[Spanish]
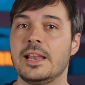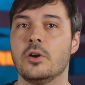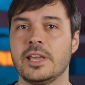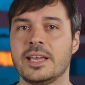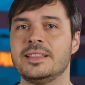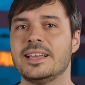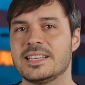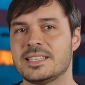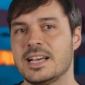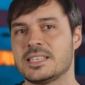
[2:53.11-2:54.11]
el origen de
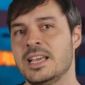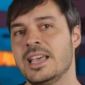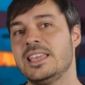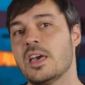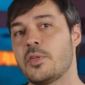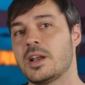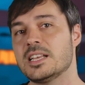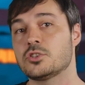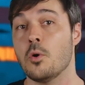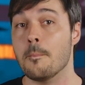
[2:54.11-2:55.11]
estas y
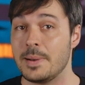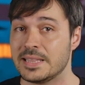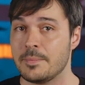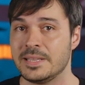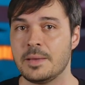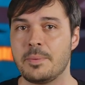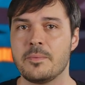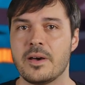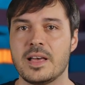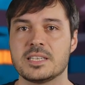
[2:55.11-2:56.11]
hacerlas completamente
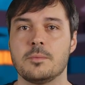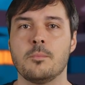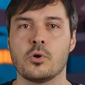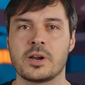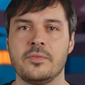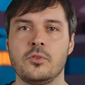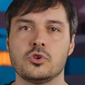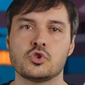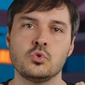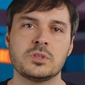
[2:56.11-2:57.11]
privadas borrando su